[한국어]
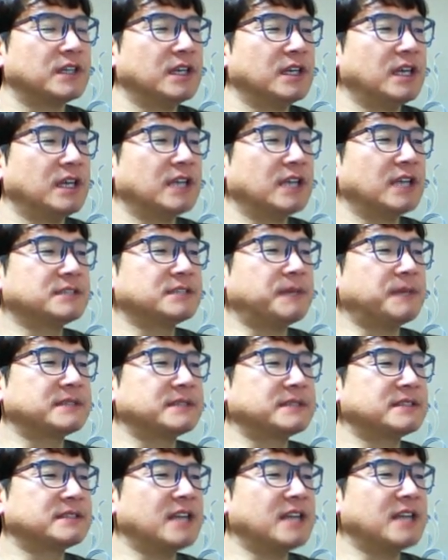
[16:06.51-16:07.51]

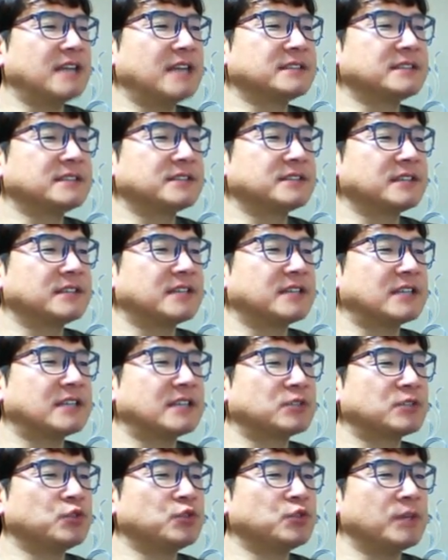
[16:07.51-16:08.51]
엑스박스가 안정성에서 가장
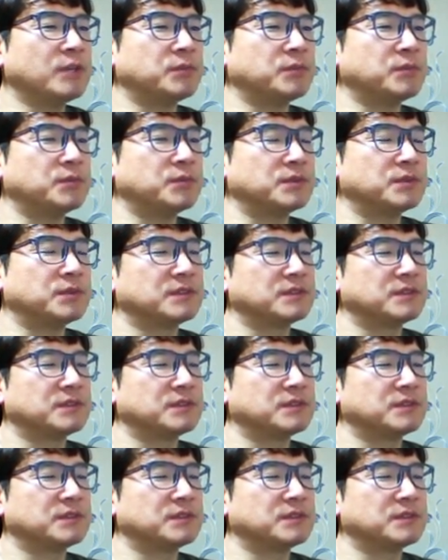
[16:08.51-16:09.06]
중요한 부분.